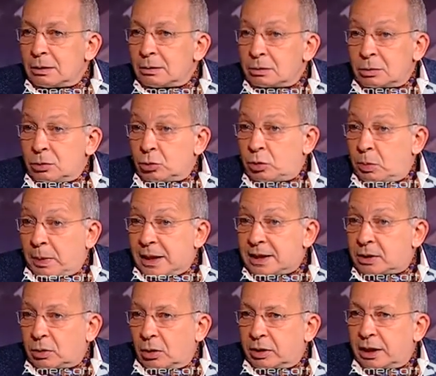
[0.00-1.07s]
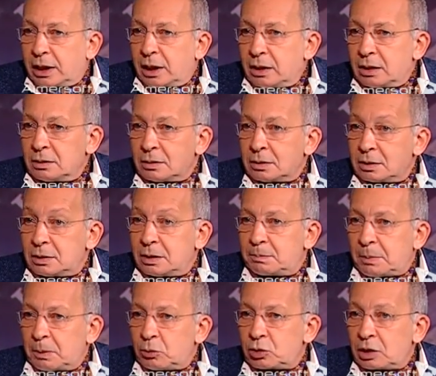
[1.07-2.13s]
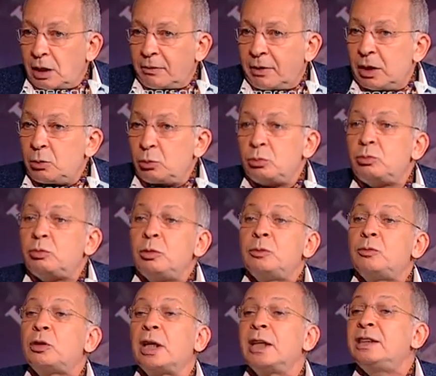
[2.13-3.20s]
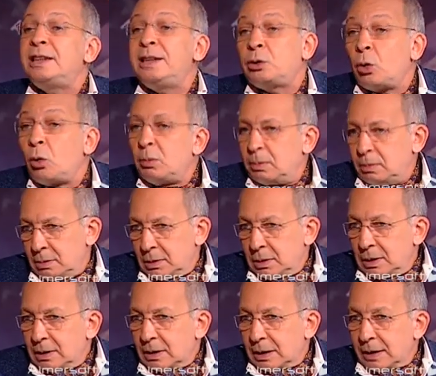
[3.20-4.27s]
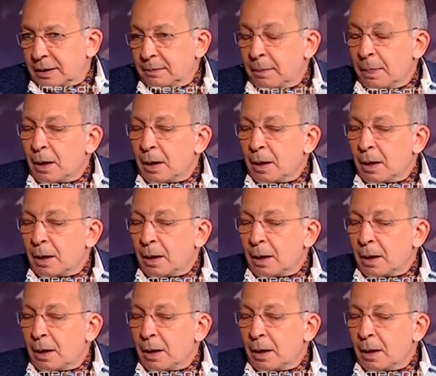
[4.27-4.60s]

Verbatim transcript: euh, je ne suis pas historien, euh, ce n'est pas mon travail, où, il faudrait dix tomes. Hein.